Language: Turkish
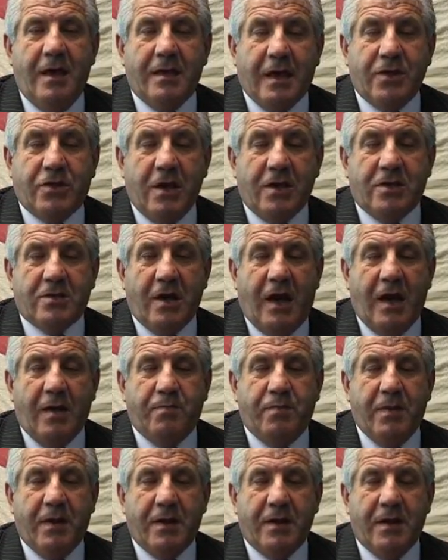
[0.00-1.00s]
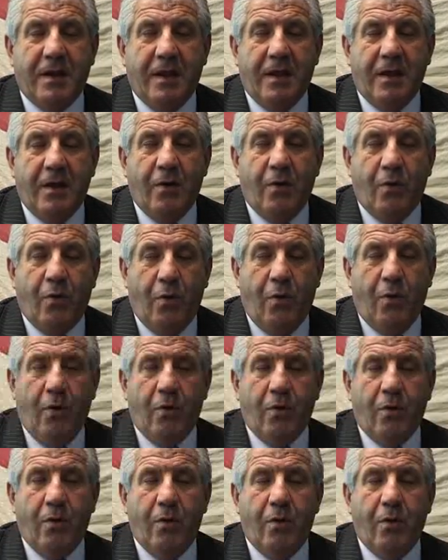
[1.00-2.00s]
gerçek sahiplerini,
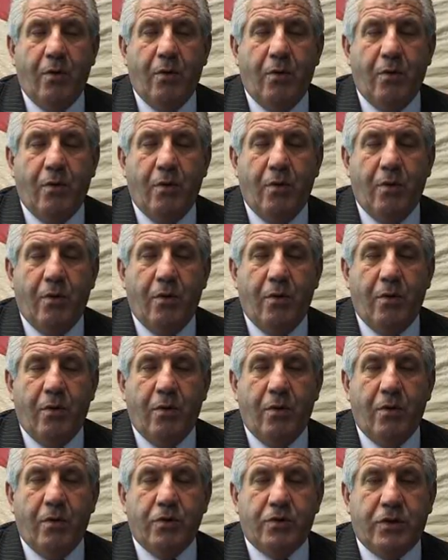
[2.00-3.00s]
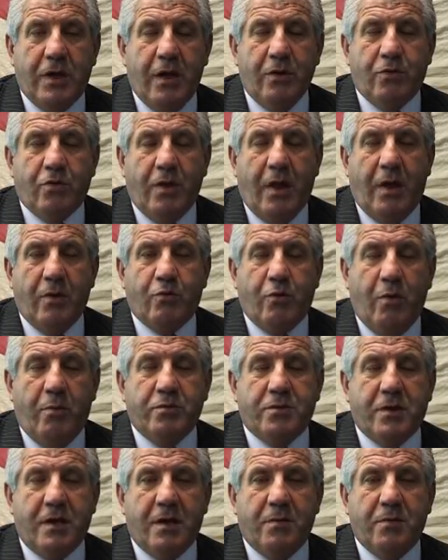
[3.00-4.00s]
o şehit olan
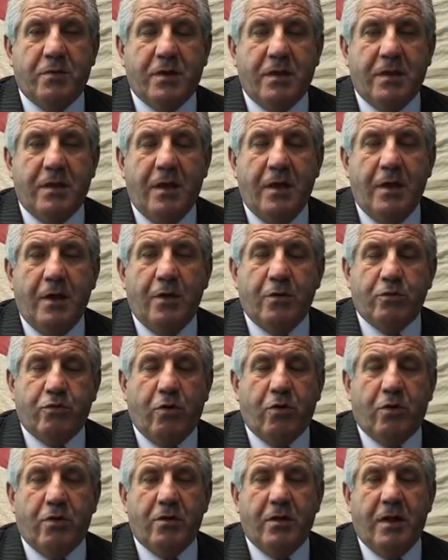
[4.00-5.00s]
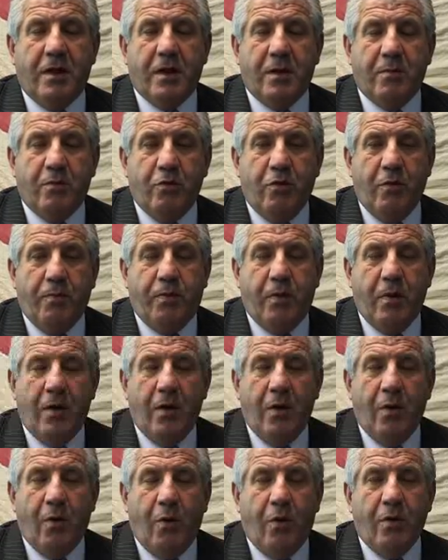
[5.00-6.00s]
komutanımızın torunlarını bulup
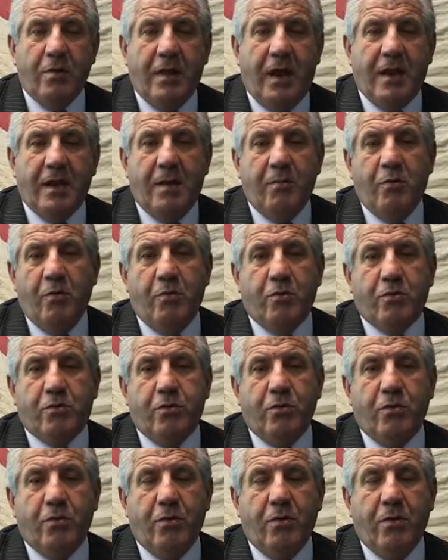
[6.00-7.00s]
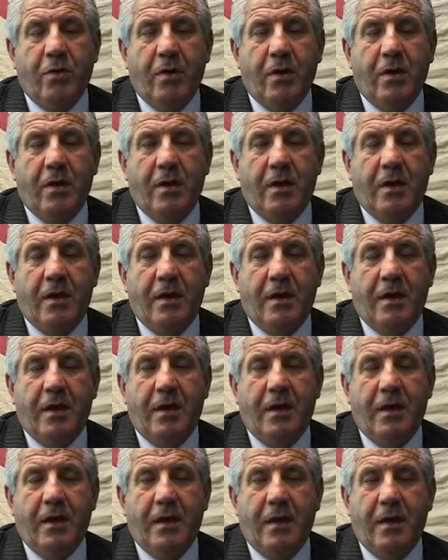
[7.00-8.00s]
onlarla bu mutluluğu e,
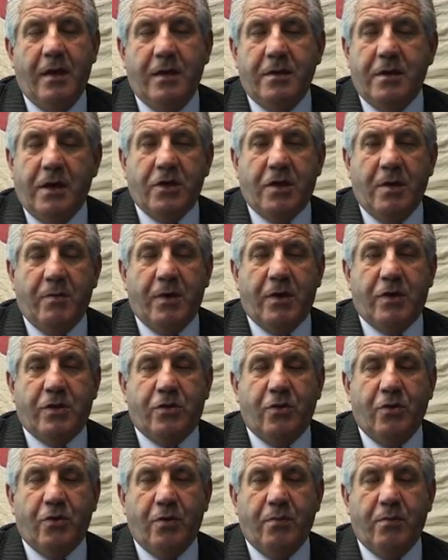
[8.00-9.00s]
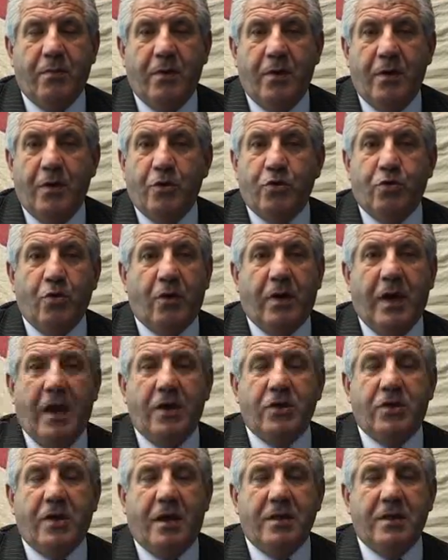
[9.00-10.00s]
yaşamak istiyorum. Çok
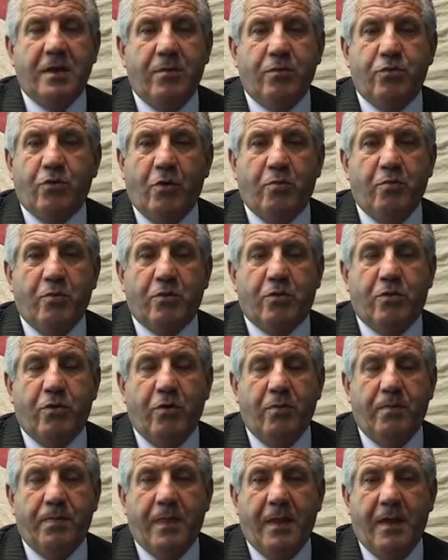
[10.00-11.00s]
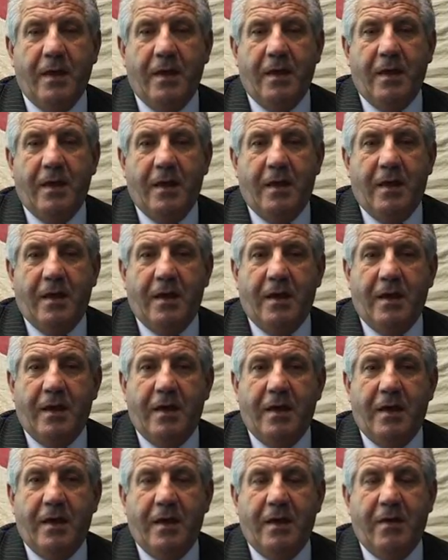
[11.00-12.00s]
heyecanlıyım, çok mutluyum.
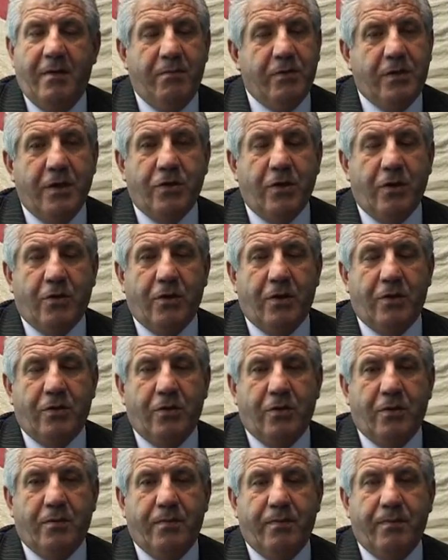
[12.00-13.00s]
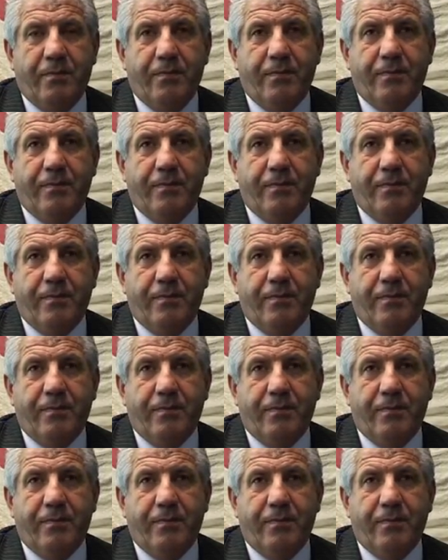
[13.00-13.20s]
Ee, teşekkür ediyorum.